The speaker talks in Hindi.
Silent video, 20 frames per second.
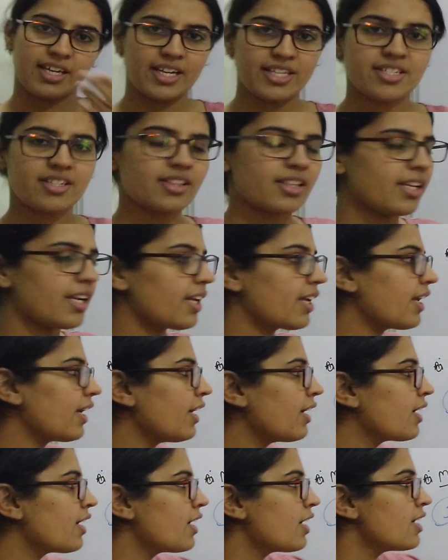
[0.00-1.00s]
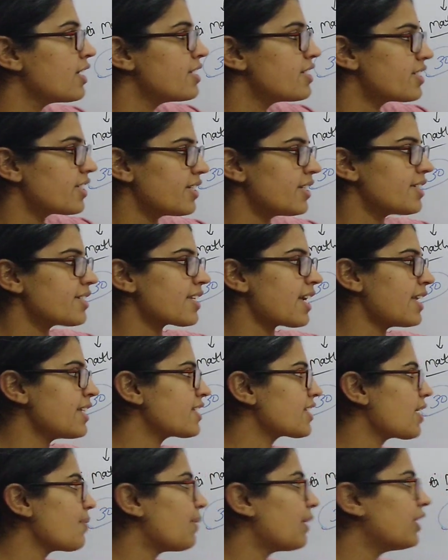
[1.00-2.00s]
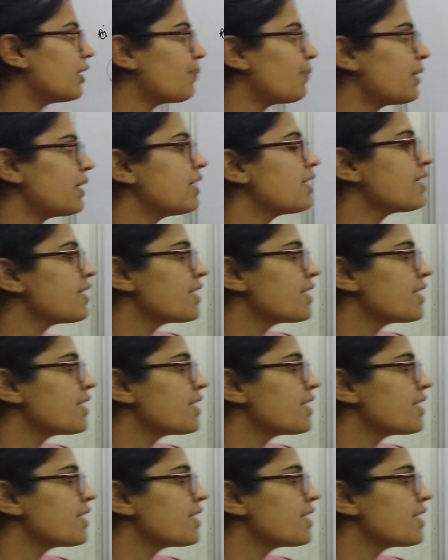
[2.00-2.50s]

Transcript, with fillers: सारे चलते रहेंगे जनरल साइंस के बाद अपन